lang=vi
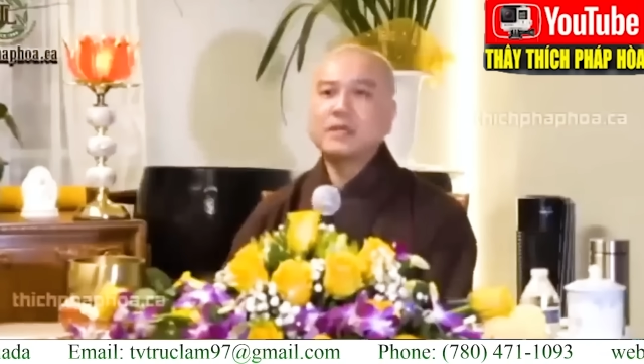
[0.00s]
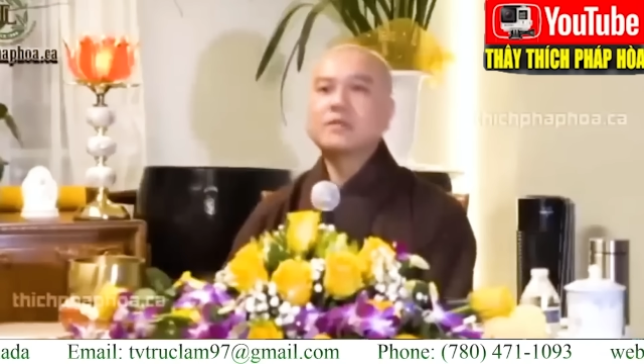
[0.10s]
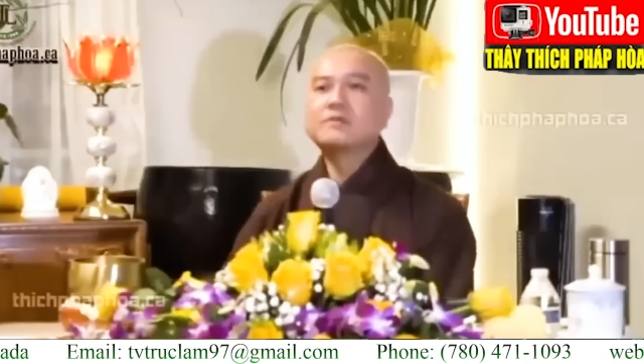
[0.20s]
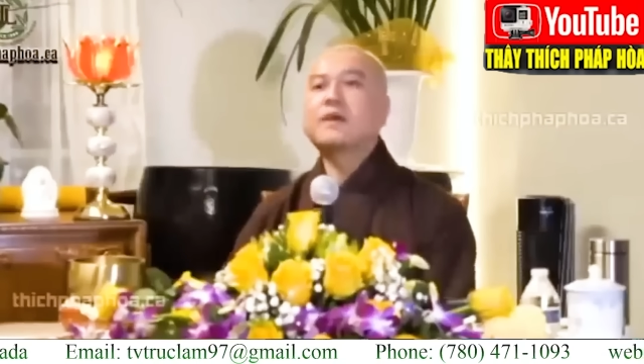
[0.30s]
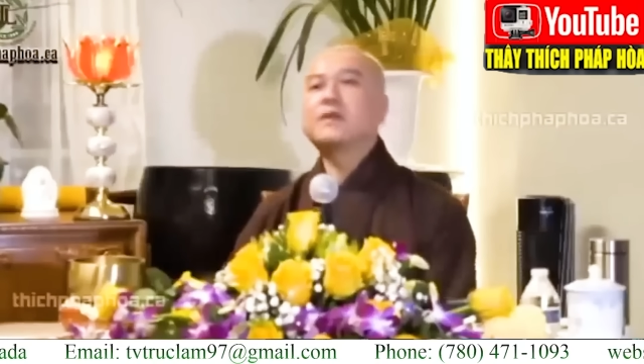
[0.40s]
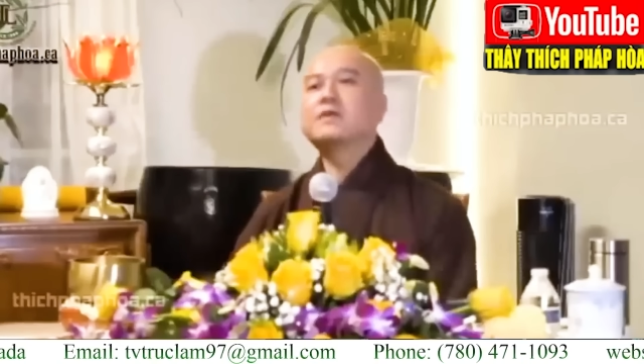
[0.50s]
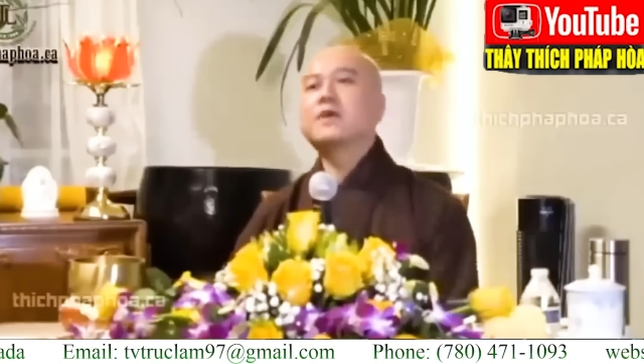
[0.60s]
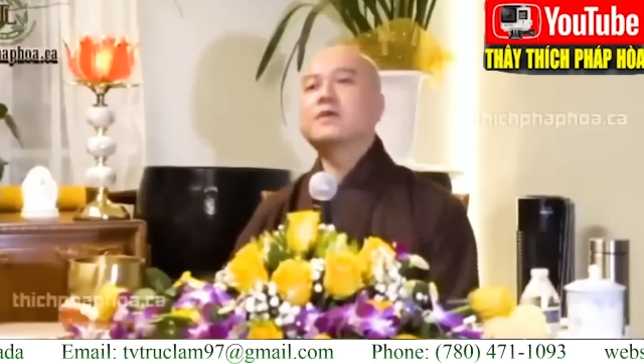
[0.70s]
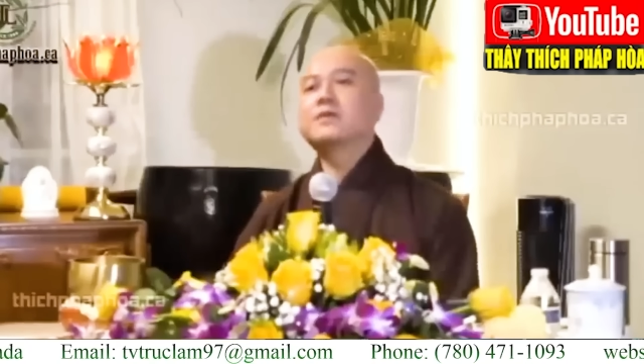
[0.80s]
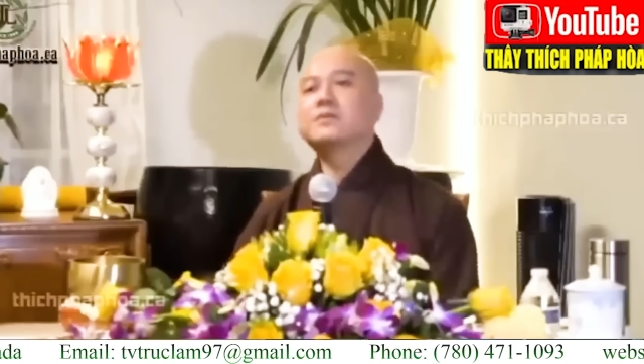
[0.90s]
Đức Phật
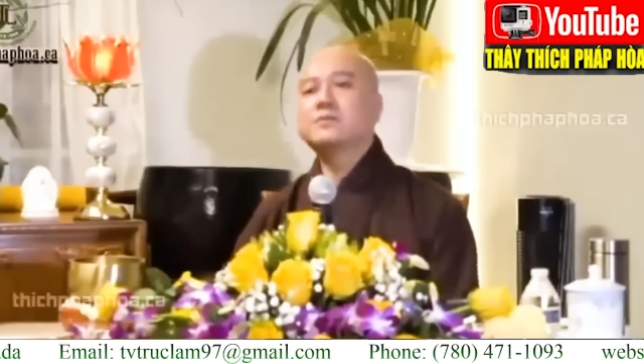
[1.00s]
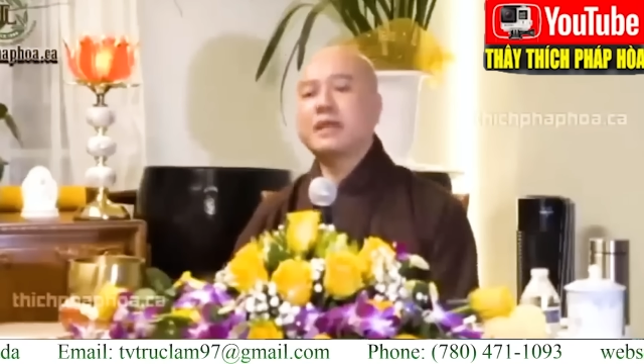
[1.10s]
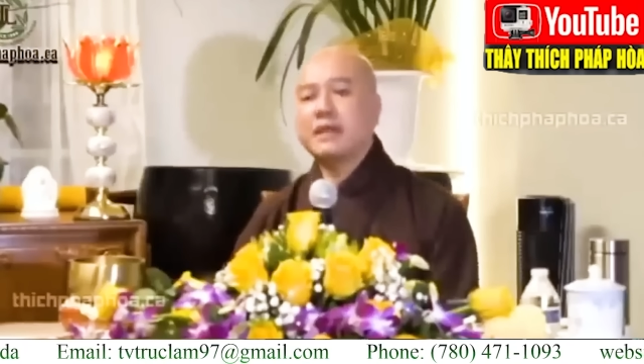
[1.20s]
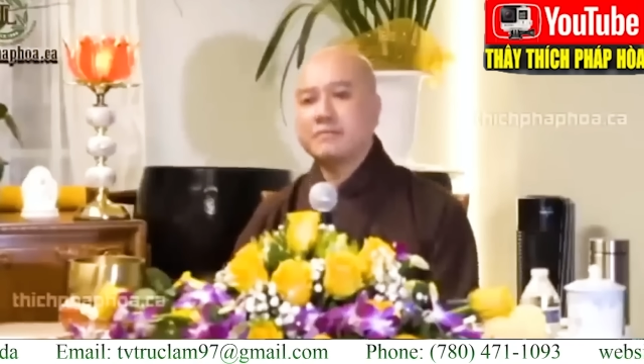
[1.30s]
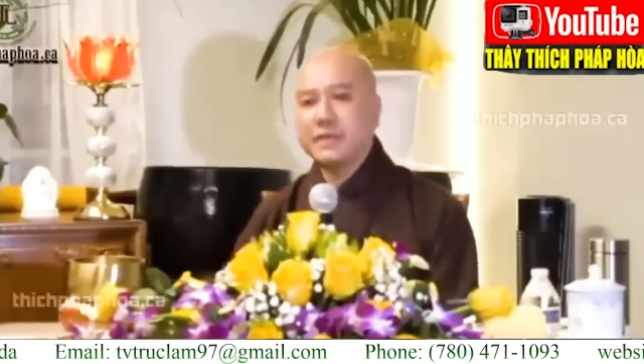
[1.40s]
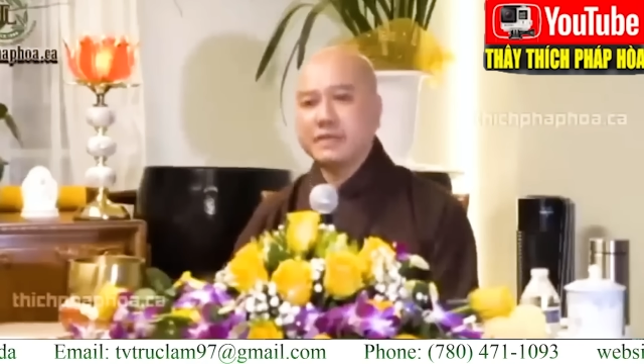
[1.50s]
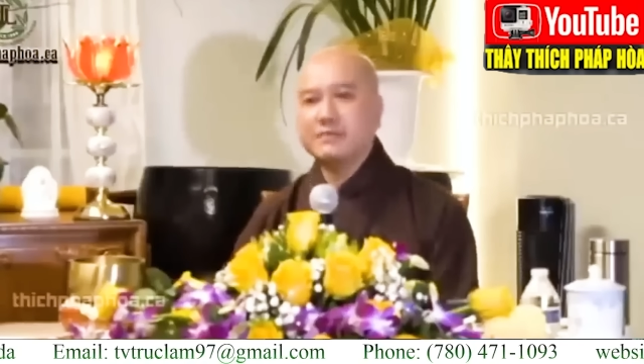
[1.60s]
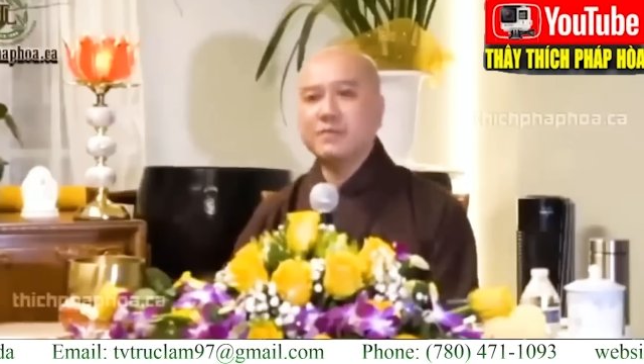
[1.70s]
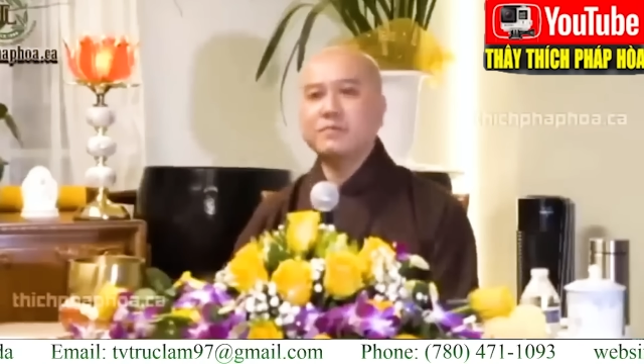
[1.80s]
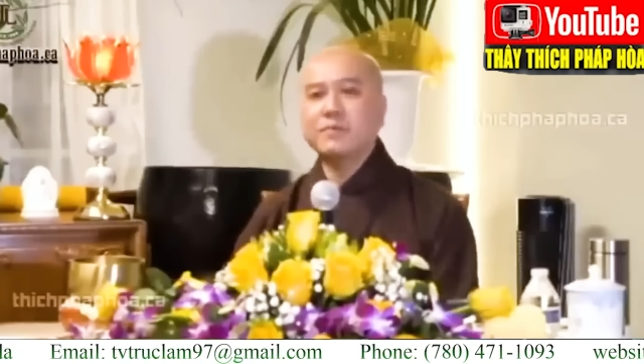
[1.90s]
nói chúng ta bị
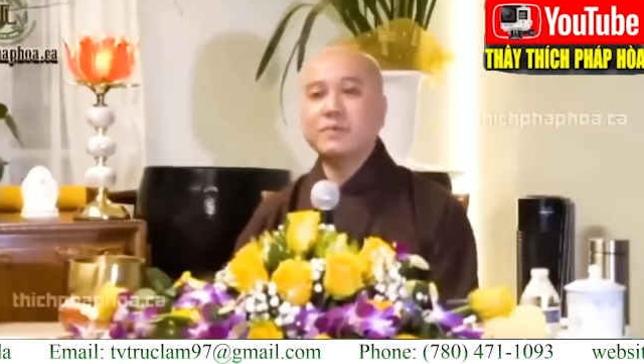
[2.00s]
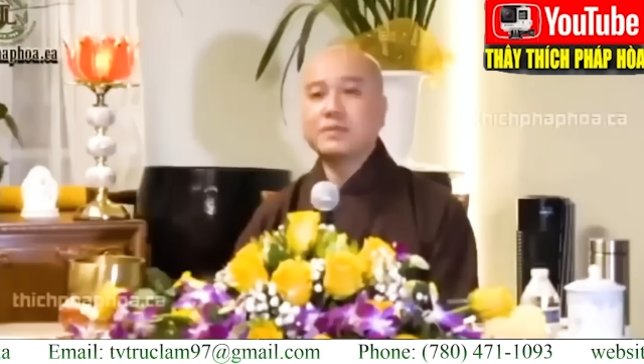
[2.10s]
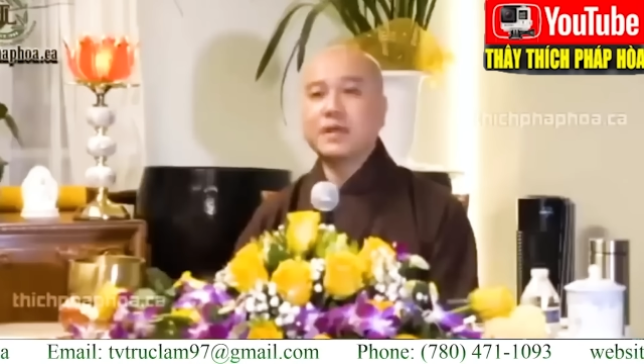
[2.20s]
một mũi